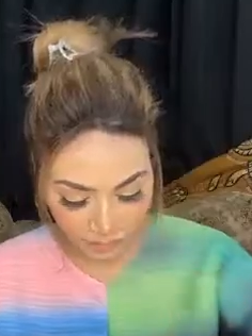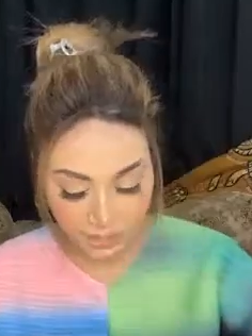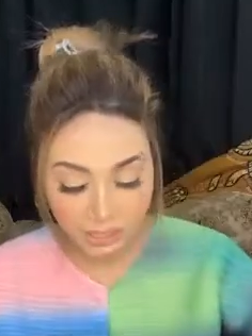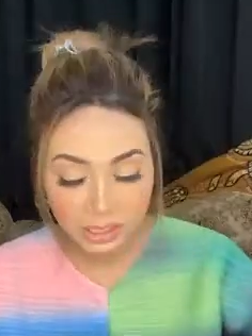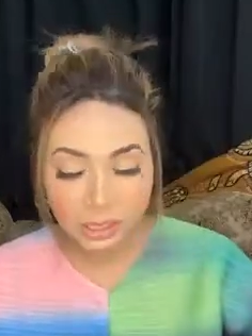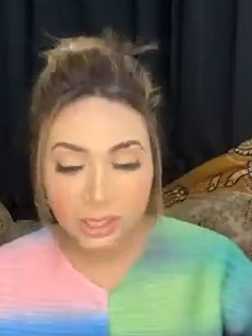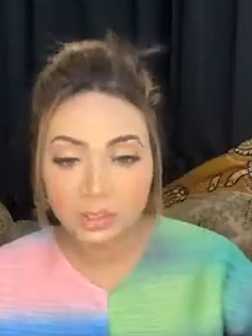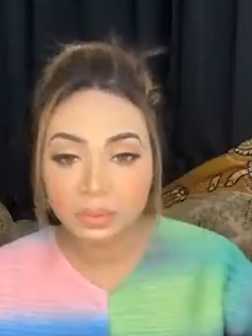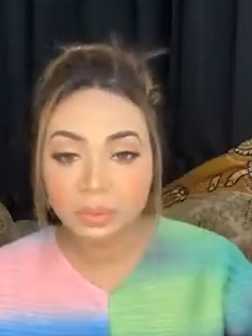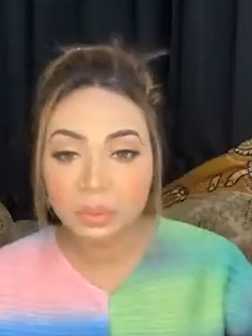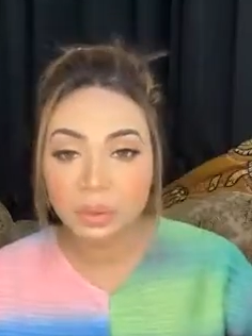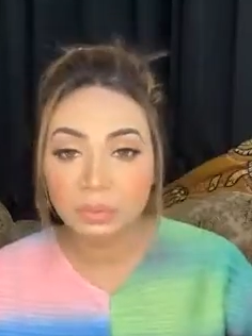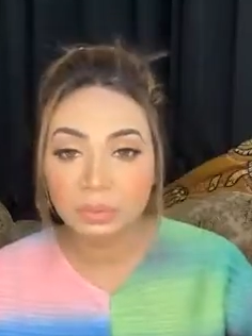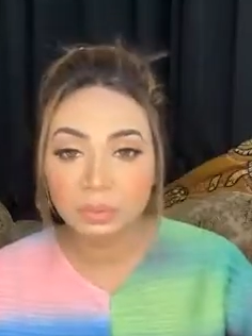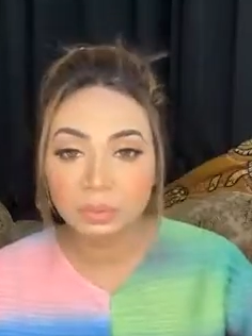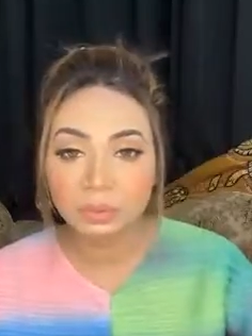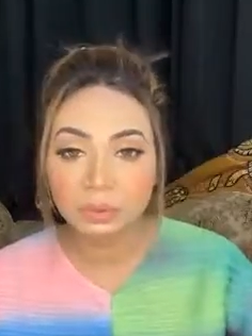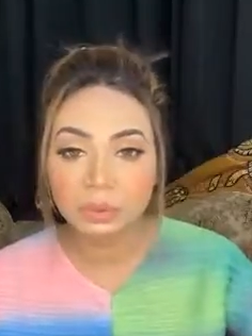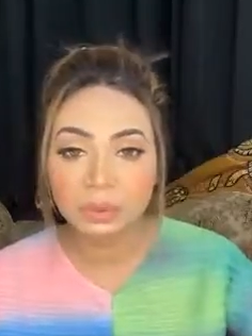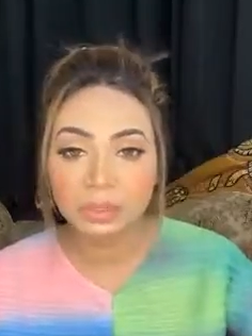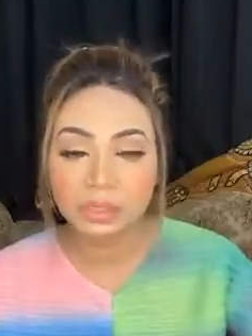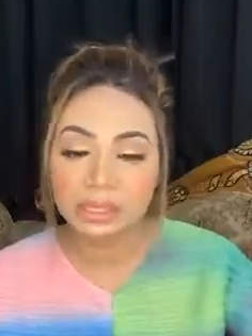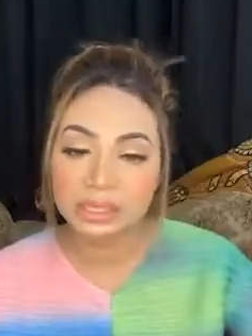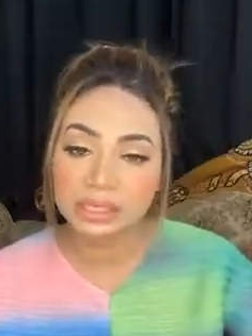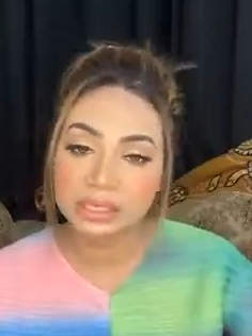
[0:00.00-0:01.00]
ইংলিশ ম্যামের
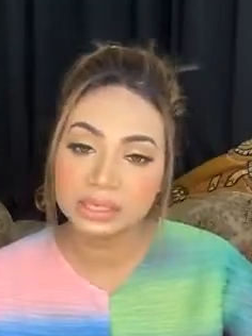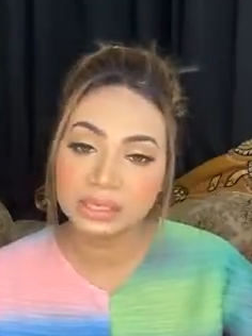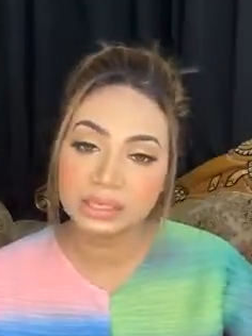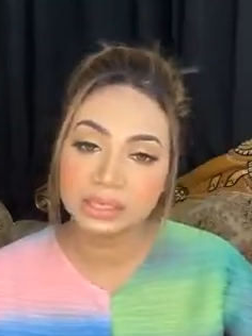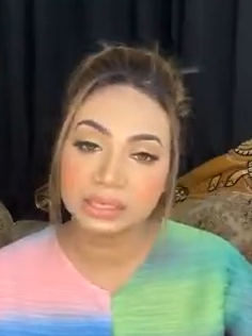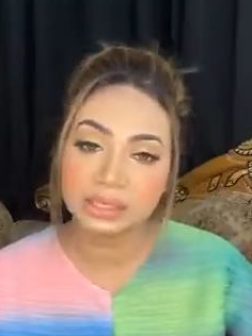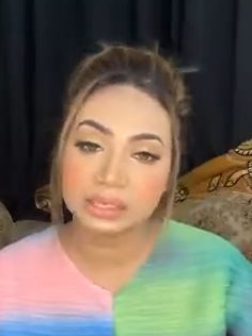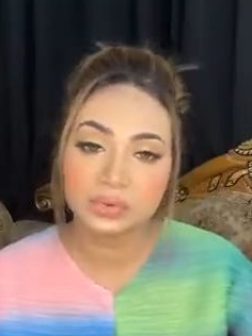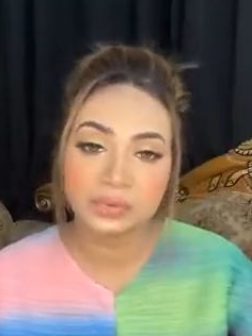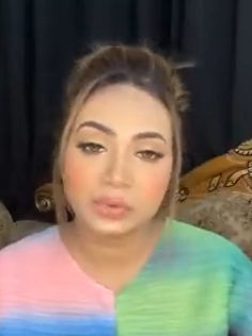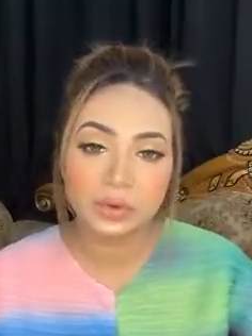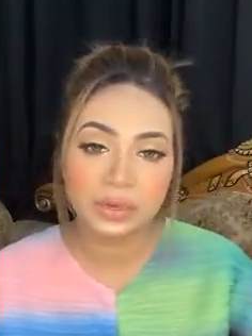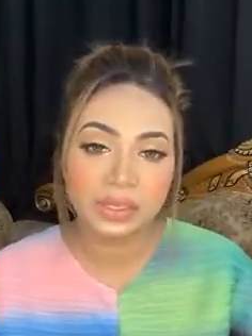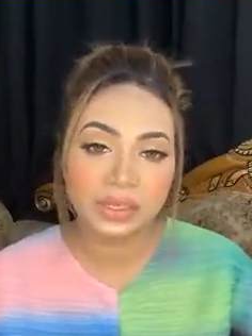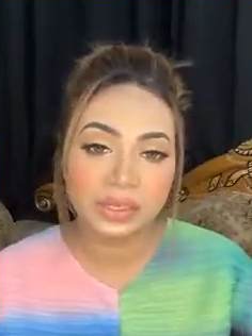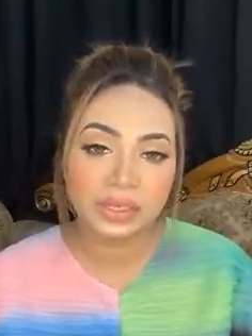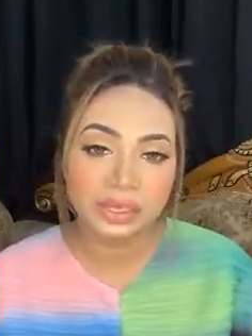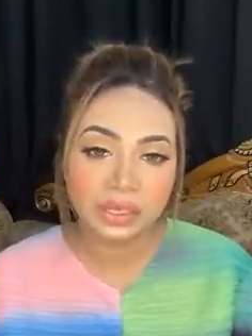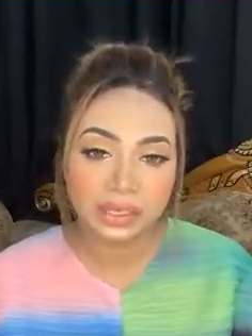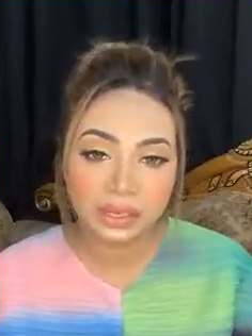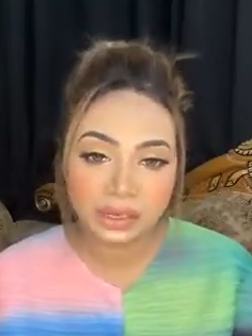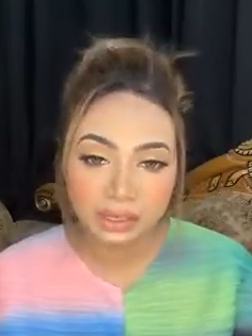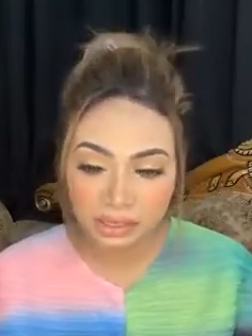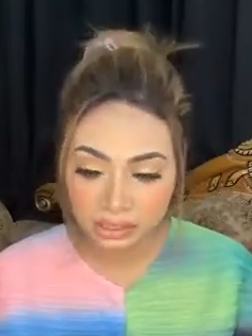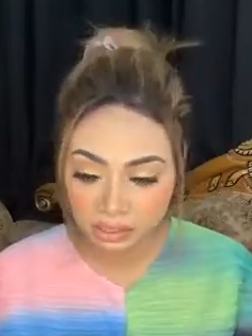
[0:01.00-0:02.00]
মতো লাগছে
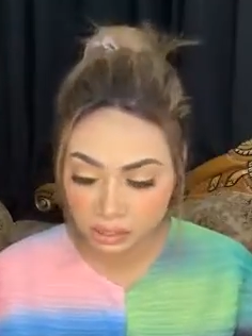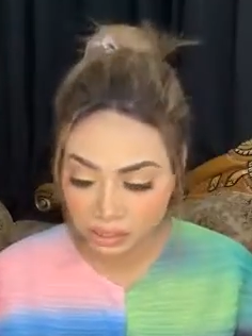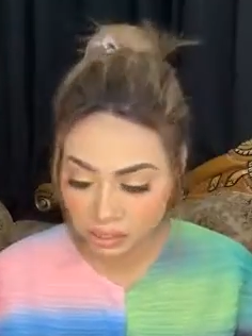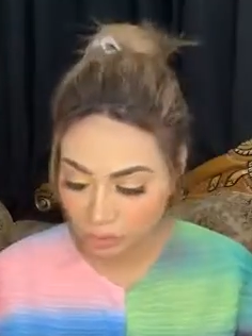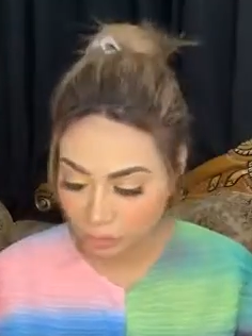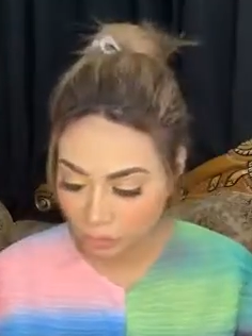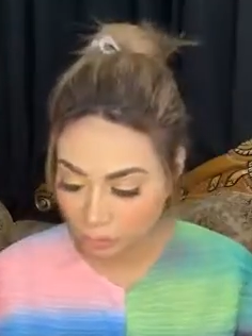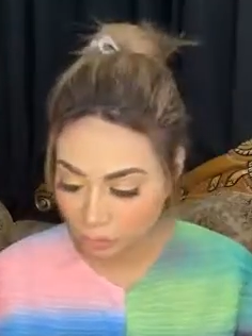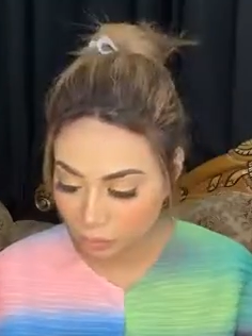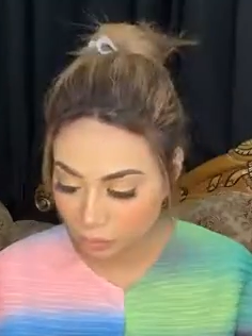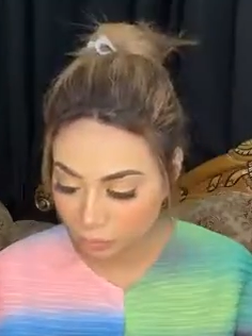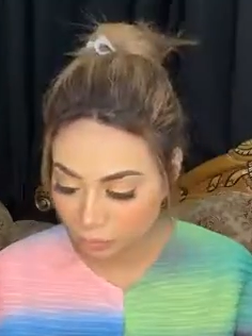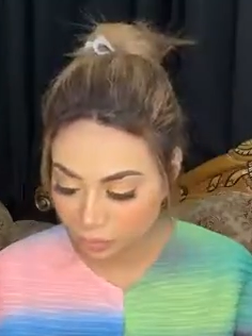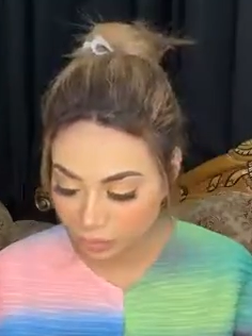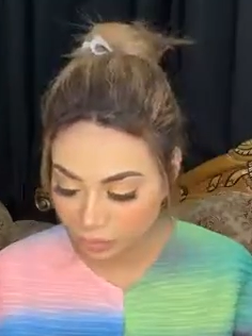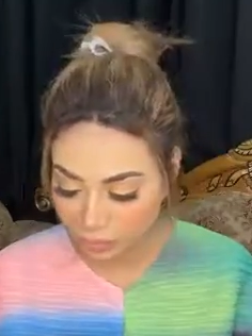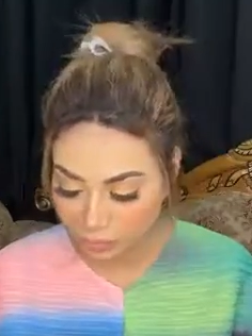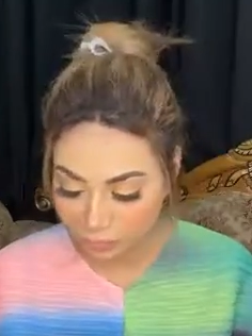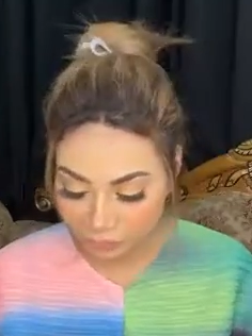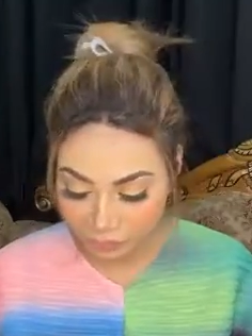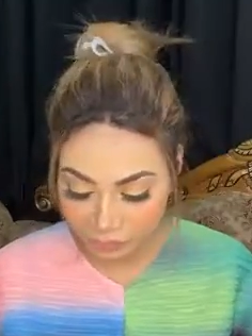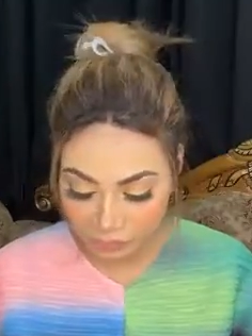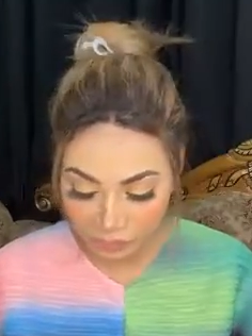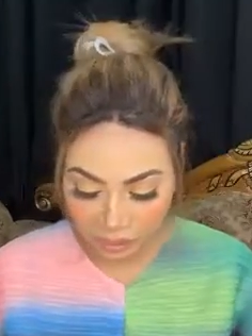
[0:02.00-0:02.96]
ড্রেসটা সেই রকমেরই